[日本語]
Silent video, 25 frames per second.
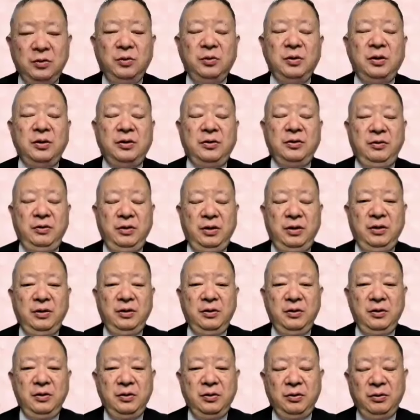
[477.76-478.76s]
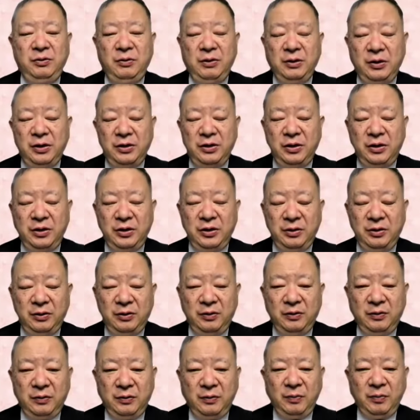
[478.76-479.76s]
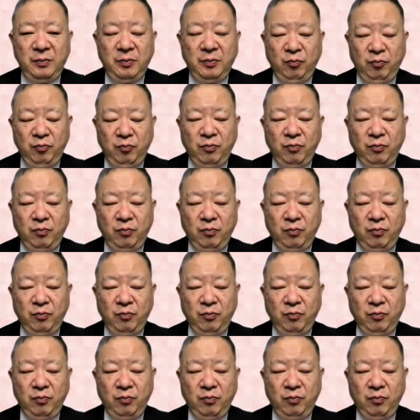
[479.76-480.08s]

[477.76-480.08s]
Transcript: うなんですね。それはなぜかというと、う